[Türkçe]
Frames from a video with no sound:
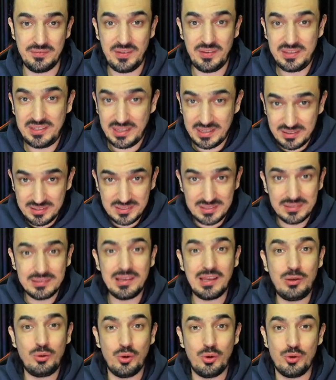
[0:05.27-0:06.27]
ve yenisi
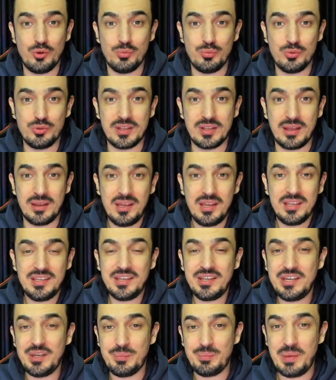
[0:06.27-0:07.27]
geliyor önümüze.
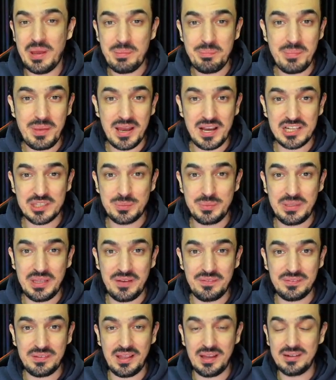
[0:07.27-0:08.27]
Yeni bembeyaz bir
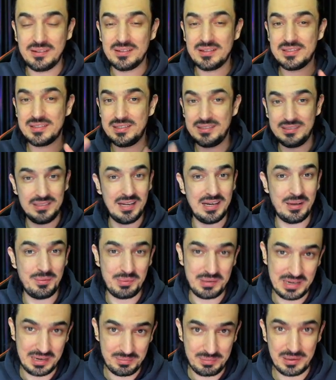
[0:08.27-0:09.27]
defter sizlerle
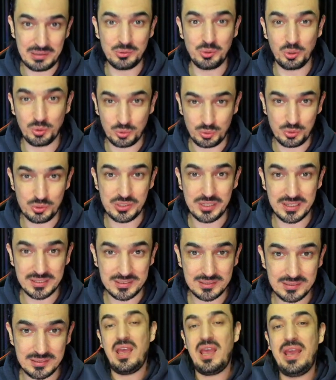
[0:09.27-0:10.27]
beraber dolduracağız.
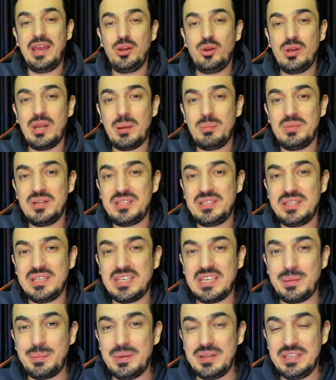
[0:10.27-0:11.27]
En önemlisi
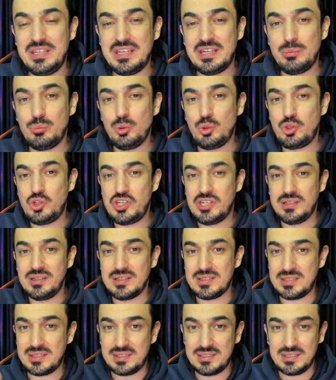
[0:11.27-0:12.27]
2023 yılı
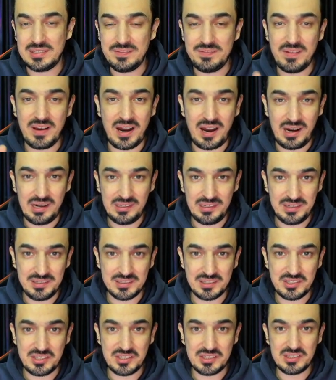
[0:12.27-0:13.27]
sizin ve aileniz
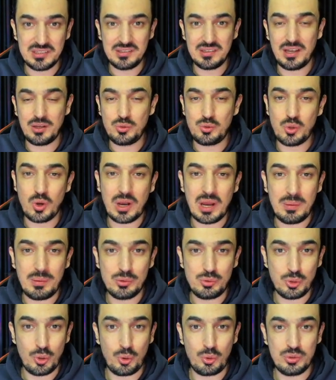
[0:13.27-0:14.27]
açısından çok ama
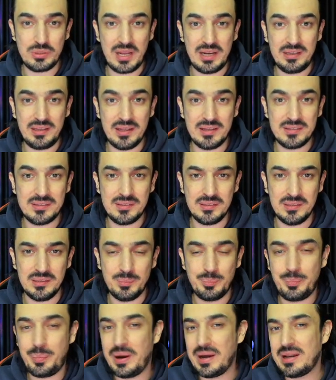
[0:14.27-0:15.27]
çok güzel geçsin.
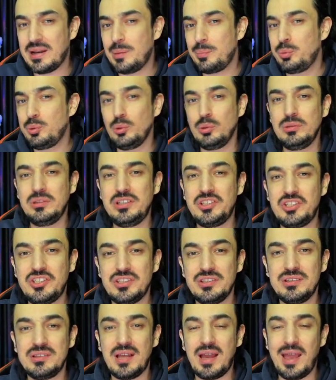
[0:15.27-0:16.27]
Para pul
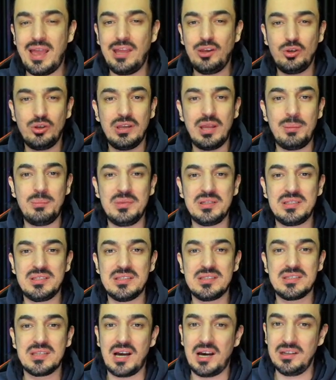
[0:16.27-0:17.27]
dışında en önemlisi
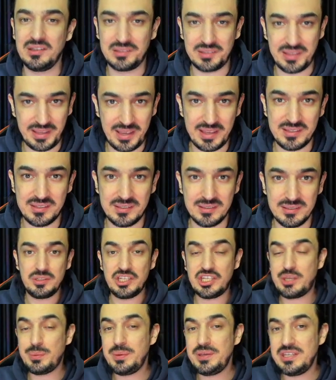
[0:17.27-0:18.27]
sağlıkla geçsin.
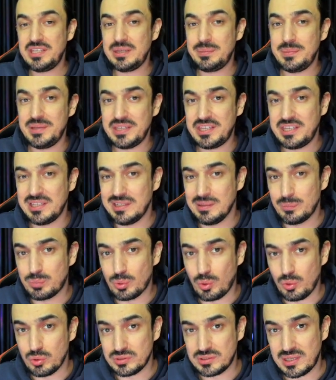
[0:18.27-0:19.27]
2022 yılı
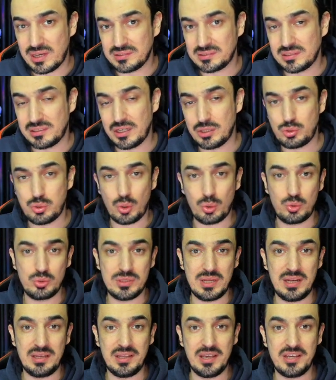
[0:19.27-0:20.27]
Brawl Stars'ta da çok
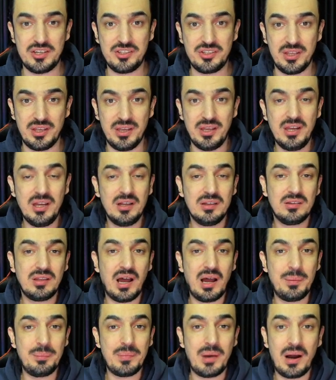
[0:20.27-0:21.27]
güzel geçti.
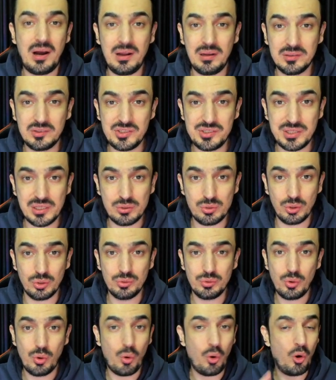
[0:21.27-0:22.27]
Tam 6 sezon,
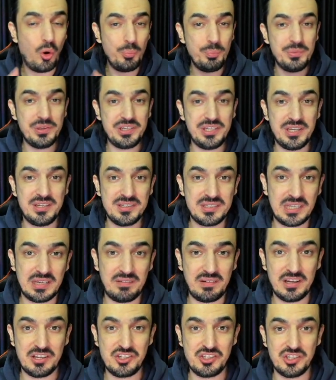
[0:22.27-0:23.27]
11 yeni
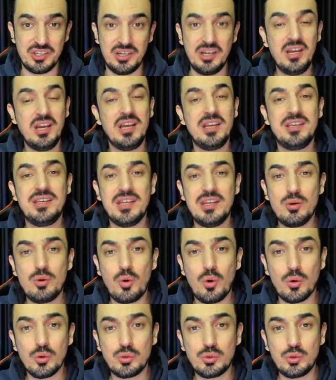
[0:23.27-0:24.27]
savaşçı, Yeni
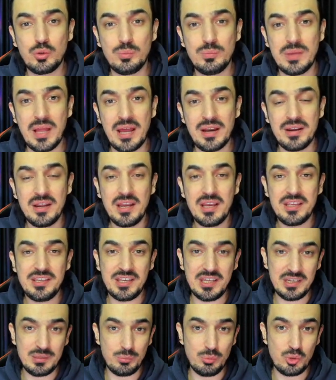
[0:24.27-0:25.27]
kostümler,
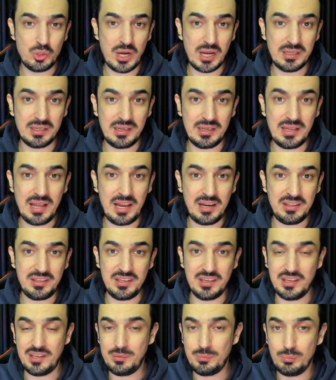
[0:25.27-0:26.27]
yeni mücadeleler
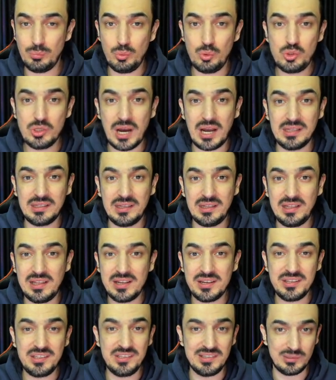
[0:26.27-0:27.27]
ki
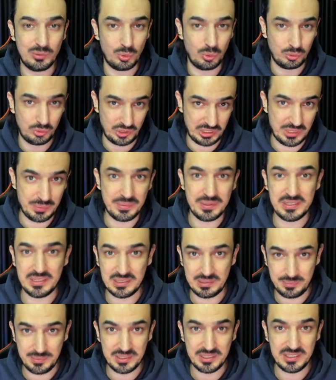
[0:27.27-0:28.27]
mücadelelerin yılı oldu
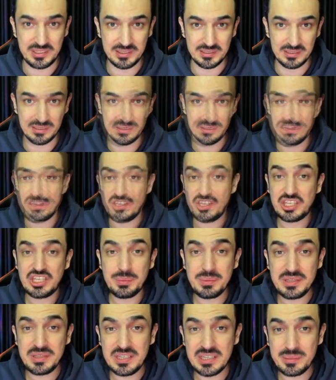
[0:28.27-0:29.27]
2022 yılı.
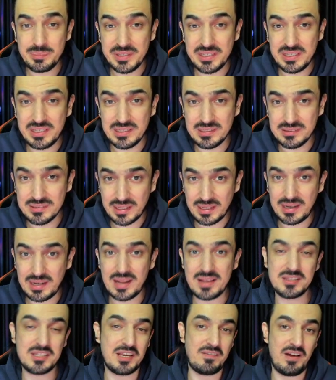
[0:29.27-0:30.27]
2022 yılında gelen
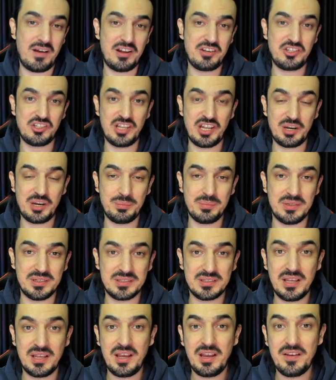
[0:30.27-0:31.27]
savaşçılarımız
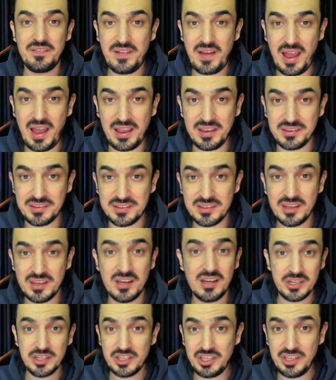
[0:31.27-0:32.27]
Hank,
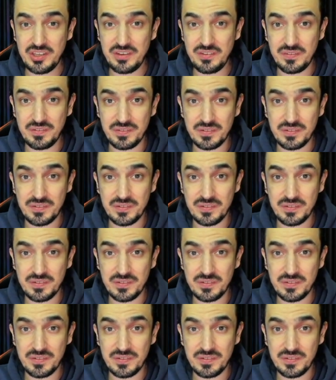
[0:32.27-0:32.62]
Eve,